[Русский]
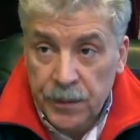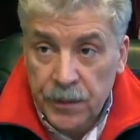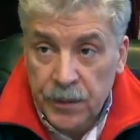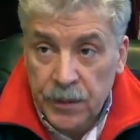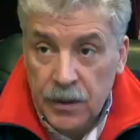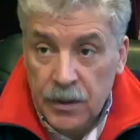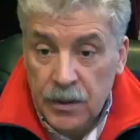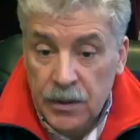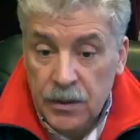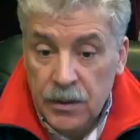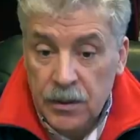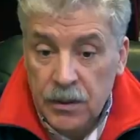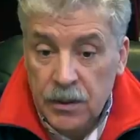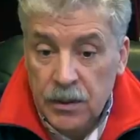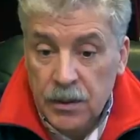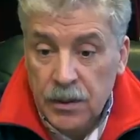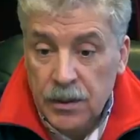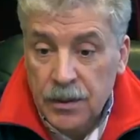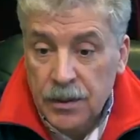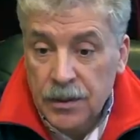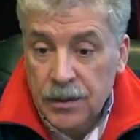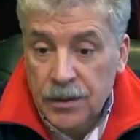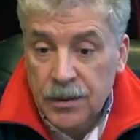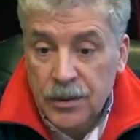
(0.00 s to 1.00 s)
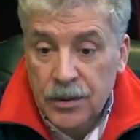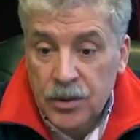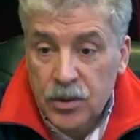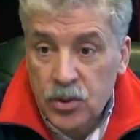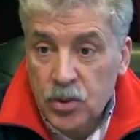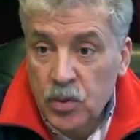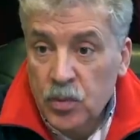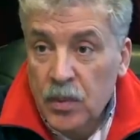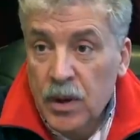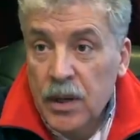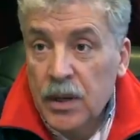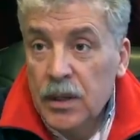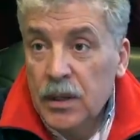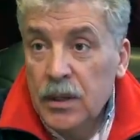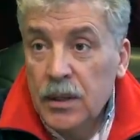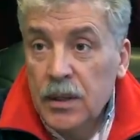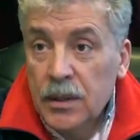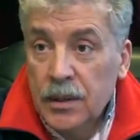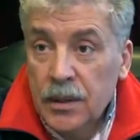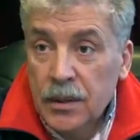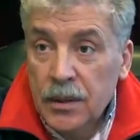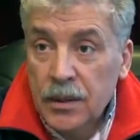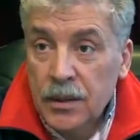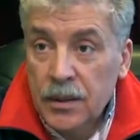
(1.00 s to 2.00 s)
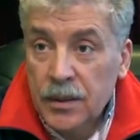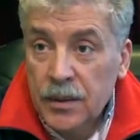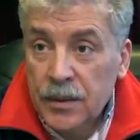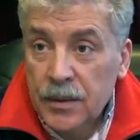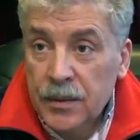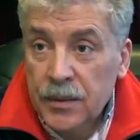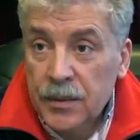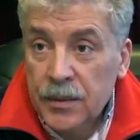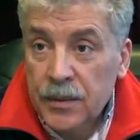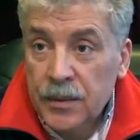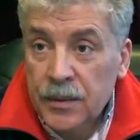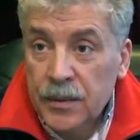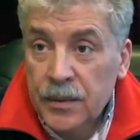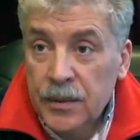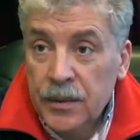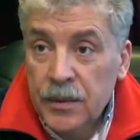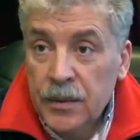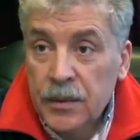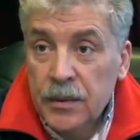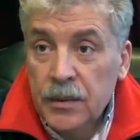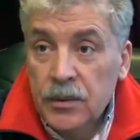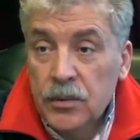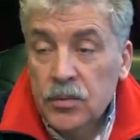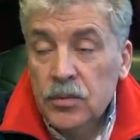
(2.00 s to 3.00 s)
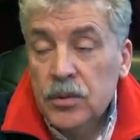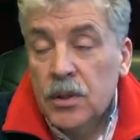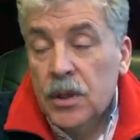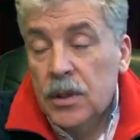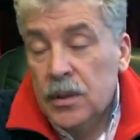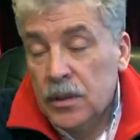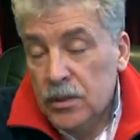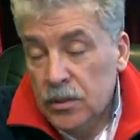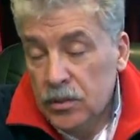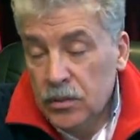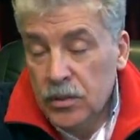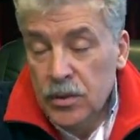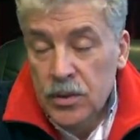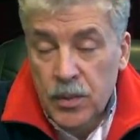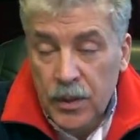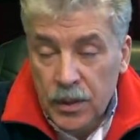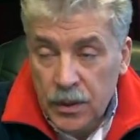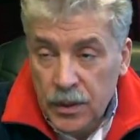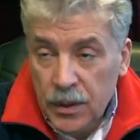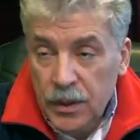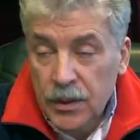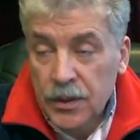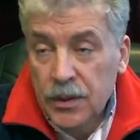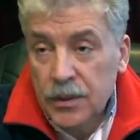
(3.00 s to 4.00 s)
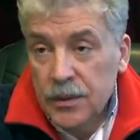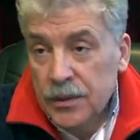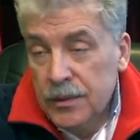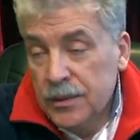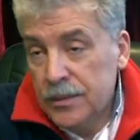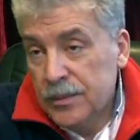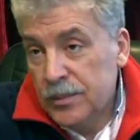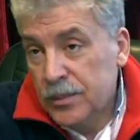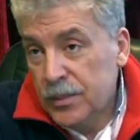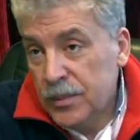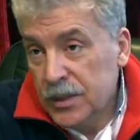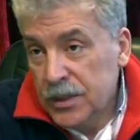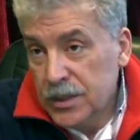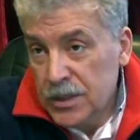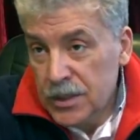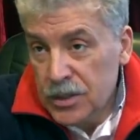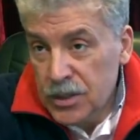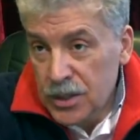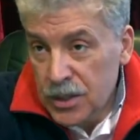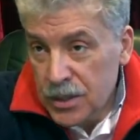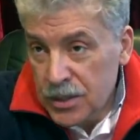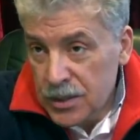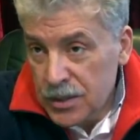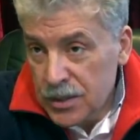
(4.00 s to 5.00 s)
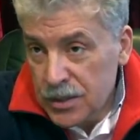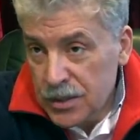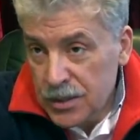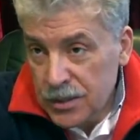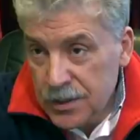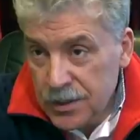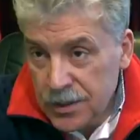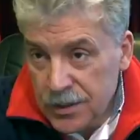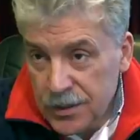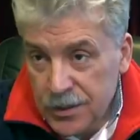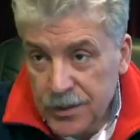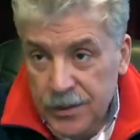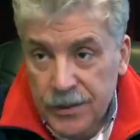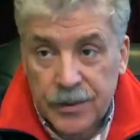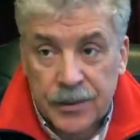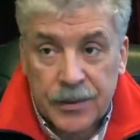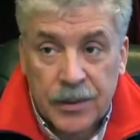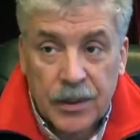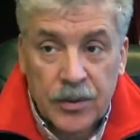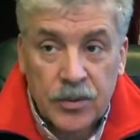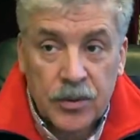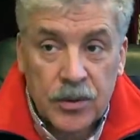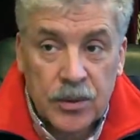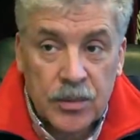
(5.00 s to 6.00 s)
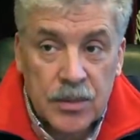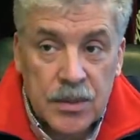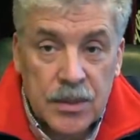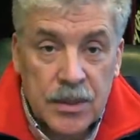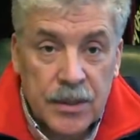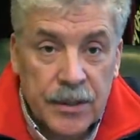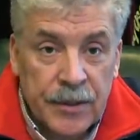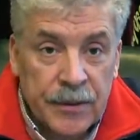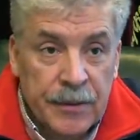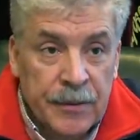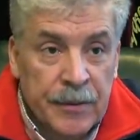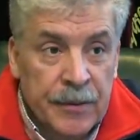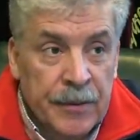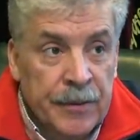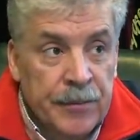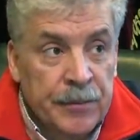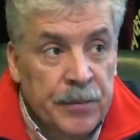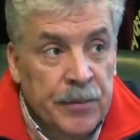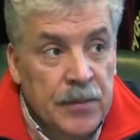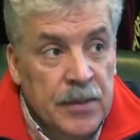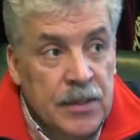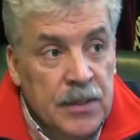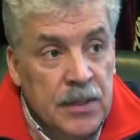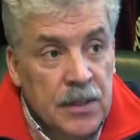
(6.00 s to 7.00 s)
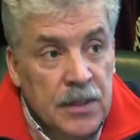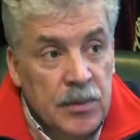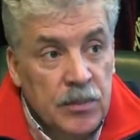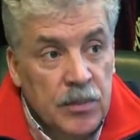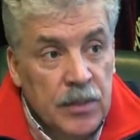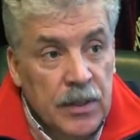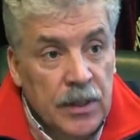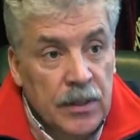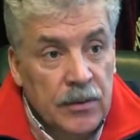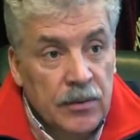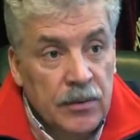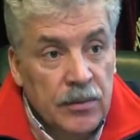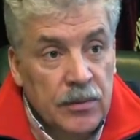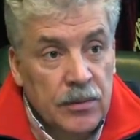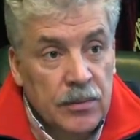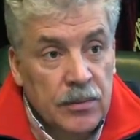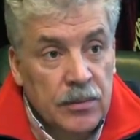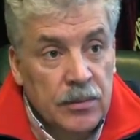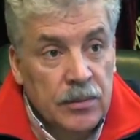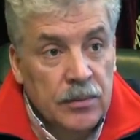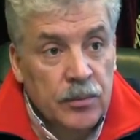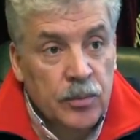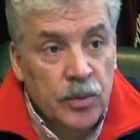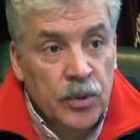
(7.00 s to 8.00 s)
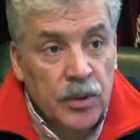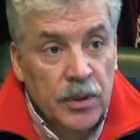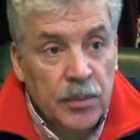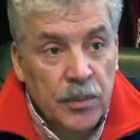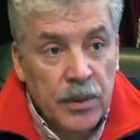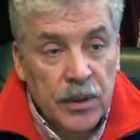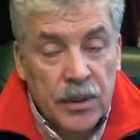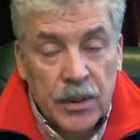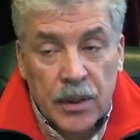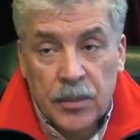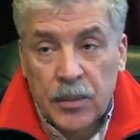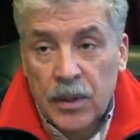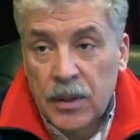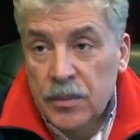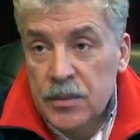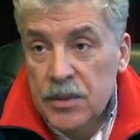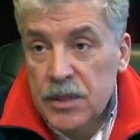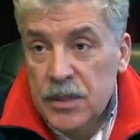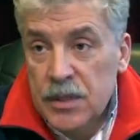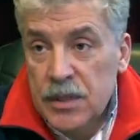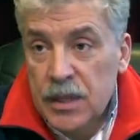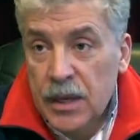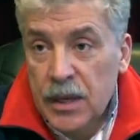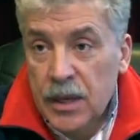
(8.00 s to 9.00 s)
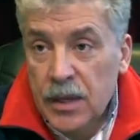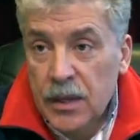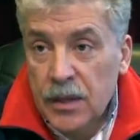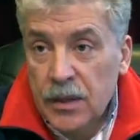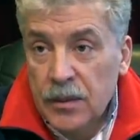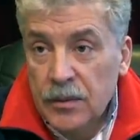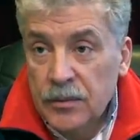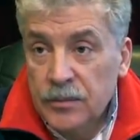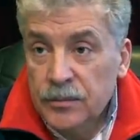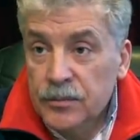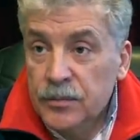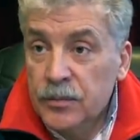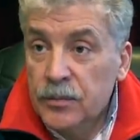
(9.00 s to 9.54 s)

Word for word: Это, что Даже могли... Присудили вам миллиард, насколько? Ну да, но несмотря на это, миллионов. мы сейчас э, находимся, скажем так, в более-менее нормальном состоянии.